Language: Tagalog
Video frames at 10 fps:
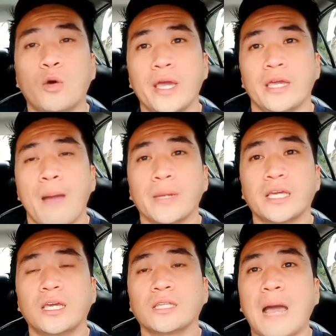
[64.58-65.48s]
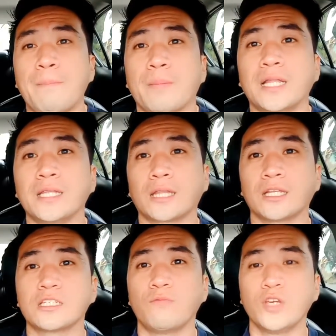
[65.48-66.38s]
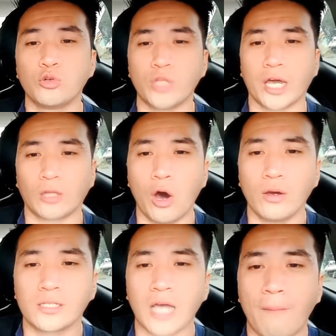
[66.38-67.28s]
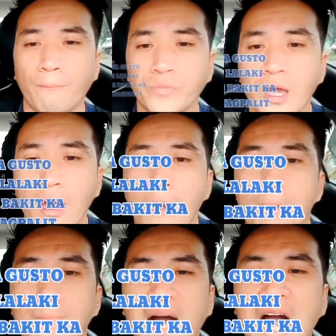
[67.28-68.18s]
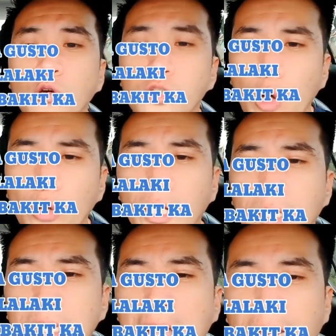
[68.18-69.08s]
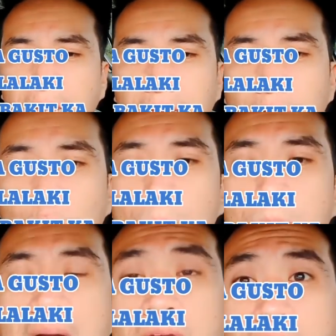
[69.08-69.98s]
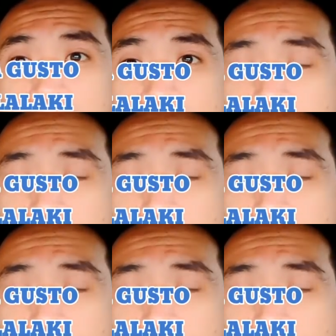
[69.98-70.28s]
way, ang magiging topic pala natin sa video na ito is um, mga gusto ng lalaki kung bakit ka